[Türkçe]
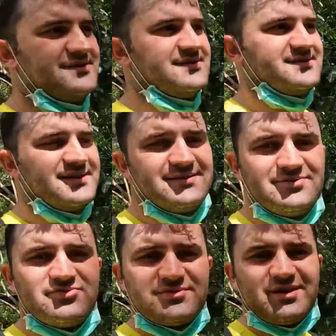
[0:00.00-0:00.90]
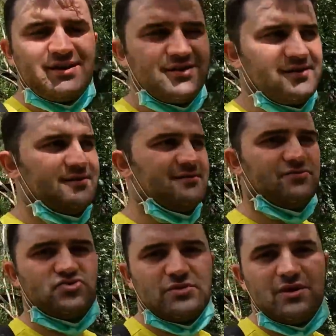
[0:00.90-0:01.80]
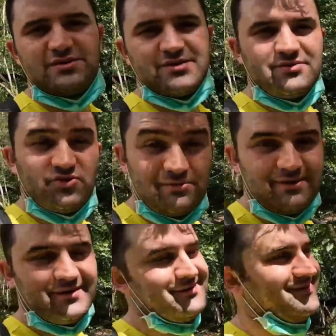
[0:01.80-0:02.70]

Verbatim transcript: İşte 3 dakikada 3 dolar. Güzel para.